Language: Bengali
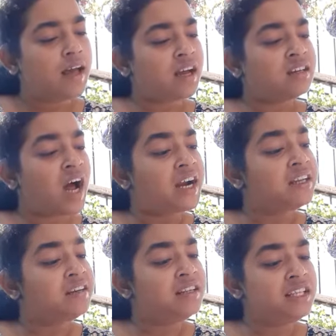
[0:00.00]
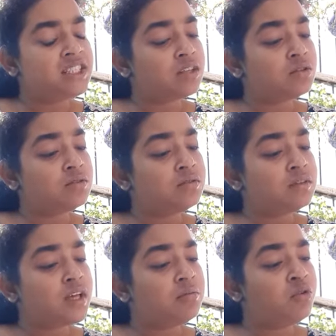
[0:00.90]
এক নারীর নির্যাতন
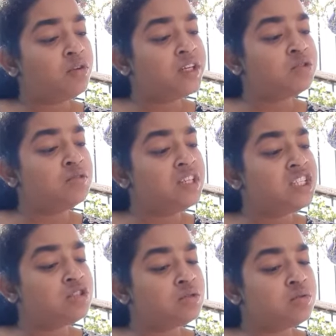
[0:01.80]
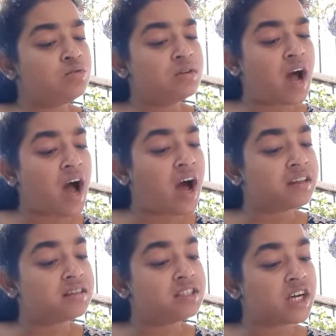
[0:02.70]
এবং কিছু নিষ্ঠুর
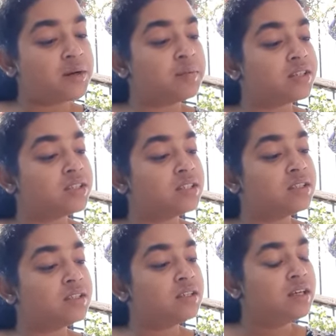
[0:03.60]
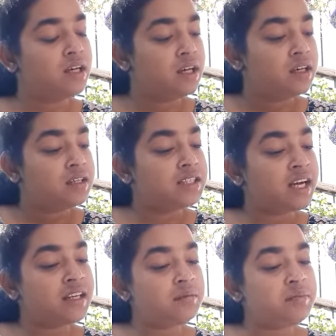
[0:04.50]
হাত চারপাশে
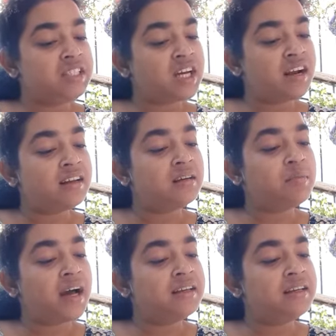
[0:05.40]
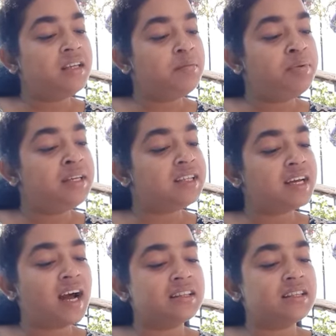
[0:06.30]
যেখানে বিচারের বাণী নিভৃতে
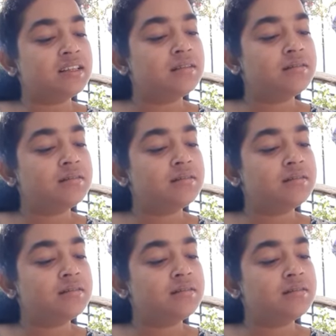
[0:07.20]
কাঁদে